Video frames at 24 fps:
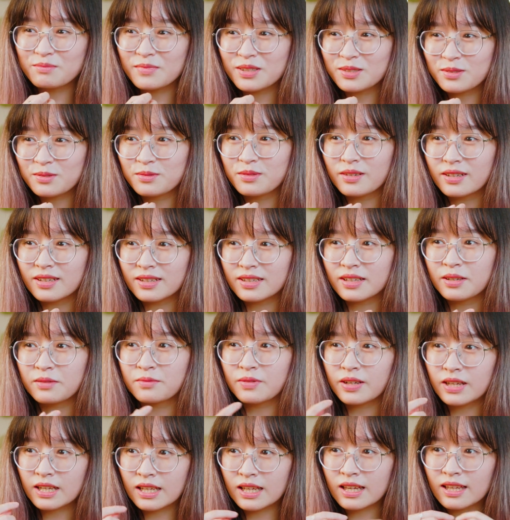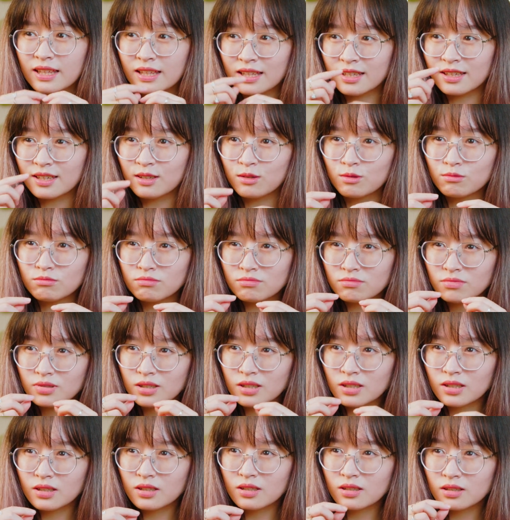mặc dù là niềng pha lê thì cũng
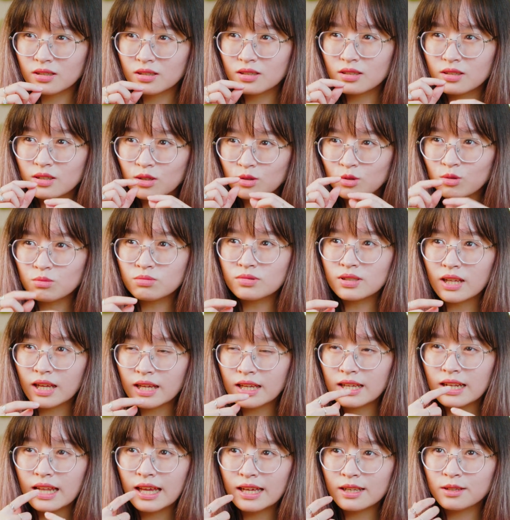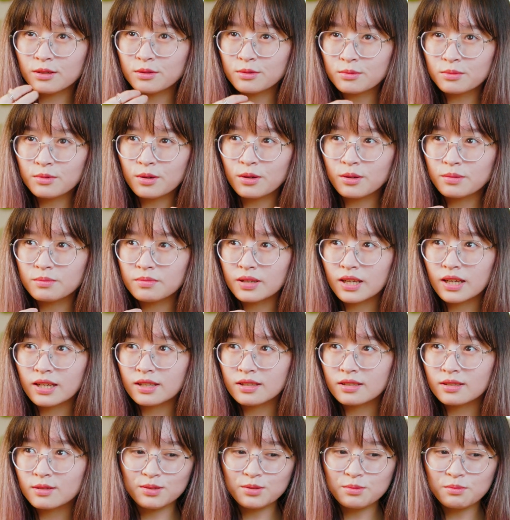nó cũng dày lên nó cũng cộm
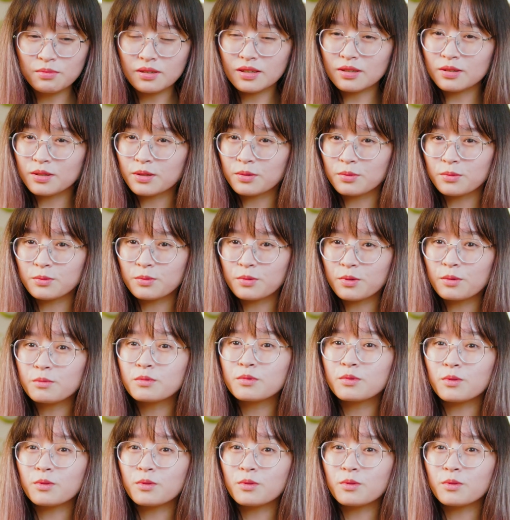lên chung là kiểu cũng không